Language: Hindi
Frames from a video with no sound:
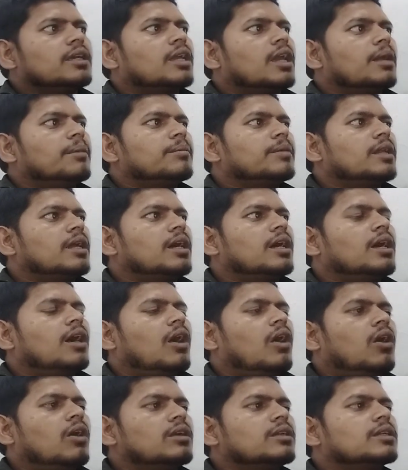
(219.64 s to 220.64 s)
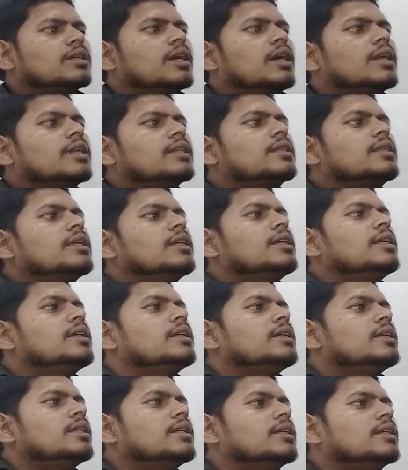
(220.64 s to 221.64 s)
कैमरा ऑन करते
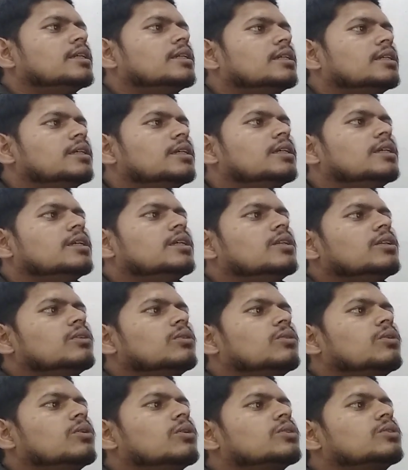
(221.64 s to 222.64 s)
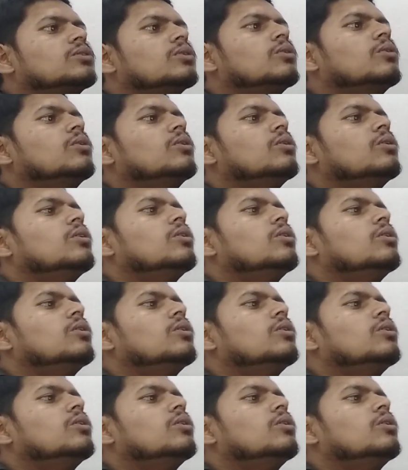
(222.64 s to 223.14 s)
ही दोस्तों